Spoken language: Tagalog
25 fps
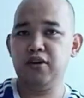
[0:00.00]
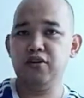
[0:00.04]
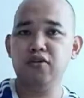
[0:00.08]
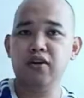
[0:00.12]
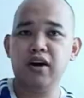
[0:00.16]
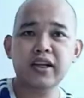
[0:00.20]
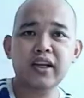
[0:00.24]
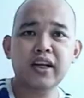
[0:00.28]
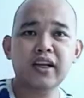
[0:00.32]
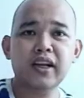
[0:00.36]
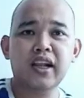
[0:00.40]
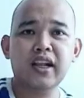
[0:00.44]

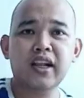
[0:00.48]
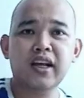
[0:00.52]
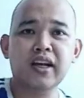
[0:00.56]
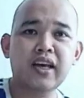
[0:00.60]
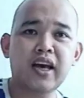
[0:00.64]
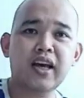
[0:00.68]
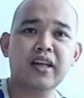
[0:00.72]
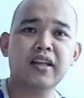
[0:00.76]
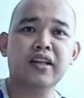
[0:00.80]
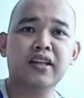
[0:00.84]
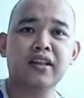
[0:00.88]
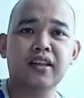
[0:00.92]
Meron ka ng
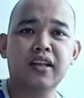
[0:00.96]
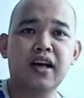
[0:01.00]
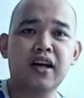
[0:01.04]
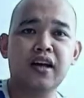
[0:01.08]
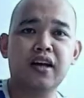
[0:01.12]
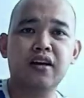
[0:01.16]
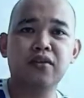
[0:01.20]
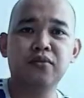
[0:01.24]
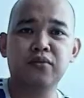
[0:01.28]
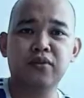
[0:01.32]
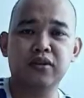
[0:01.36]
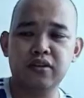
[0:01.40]
lalagyanan
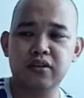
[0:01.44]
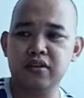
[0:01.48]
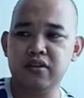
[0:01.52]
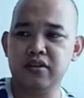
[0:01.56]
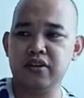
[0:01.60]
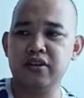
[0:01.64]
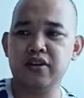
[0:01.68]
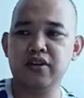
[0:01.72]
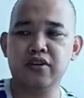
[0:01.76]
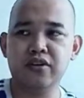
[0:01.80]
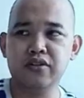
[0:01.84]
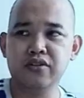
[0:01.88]
ng
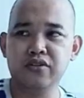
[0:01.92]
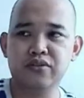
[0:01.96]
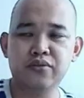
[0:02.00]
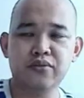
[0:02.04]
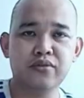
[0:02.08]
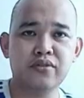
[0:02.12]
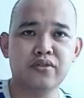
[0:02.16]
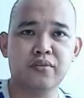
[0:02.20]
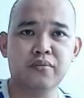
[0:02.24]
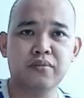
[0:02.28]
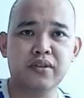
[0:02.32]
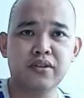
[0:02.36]
water or
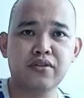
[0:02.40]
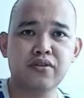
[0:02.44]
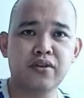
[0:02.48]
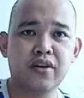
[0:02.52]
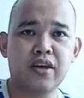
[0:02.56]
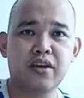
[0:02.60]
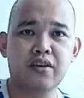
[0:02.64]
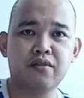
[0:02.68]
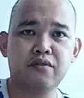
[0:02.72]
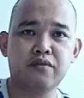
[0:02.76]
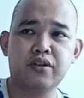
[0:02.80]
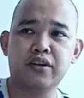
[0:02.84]
juice or
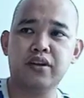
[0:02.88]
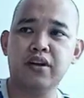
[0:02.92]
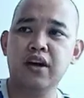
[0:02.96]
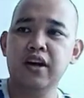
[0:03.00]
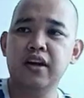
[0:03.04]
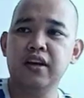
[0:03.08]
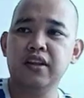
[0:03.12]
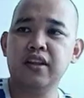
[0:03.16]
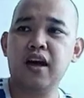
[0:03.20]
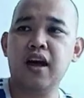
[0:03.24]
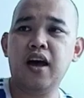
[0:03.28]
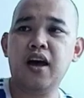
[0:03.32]
whatsoever
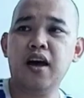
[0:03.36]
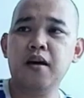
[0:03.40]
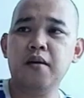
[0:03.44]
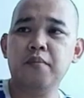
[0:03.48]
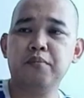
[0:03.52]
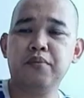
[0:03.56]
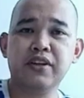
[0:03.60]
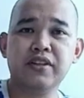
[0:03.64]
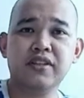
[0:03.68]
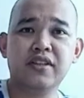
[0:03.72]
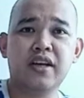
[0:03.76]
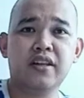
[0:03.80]

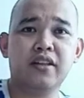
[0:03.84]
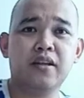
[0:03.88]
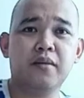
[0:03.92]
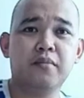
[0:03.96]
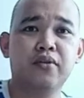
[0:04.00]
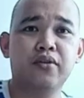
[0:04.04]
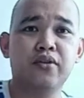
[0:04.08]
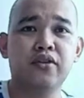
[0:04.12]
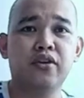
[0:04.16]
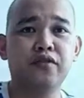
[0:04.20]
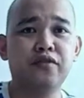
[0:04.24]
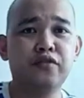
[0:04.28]
na
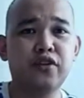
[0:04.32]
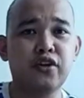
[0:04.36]
presentable.